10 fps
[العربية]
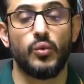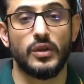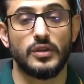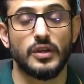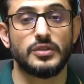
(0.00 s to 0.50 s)

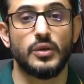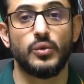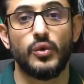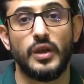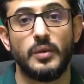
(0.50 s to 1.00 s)

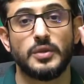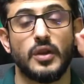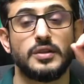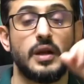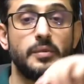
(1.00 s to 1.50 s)
وانتصروا النبي
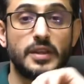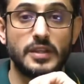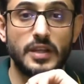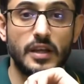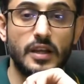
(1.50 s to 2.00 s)
صلى الله عليه وسلم
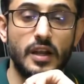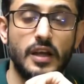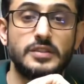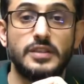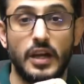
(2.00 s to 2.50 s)
اتجه إلى
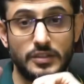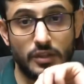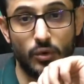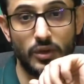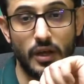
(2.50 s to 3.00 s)
الحج
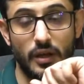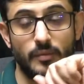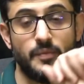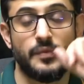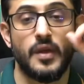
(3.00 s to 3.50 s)
حجة الوداع
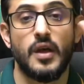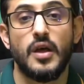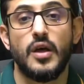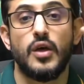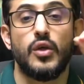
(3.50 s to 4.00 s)

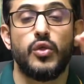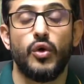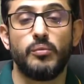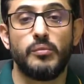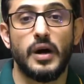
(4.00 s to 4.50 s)

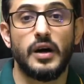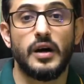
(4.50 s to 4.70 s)
ثم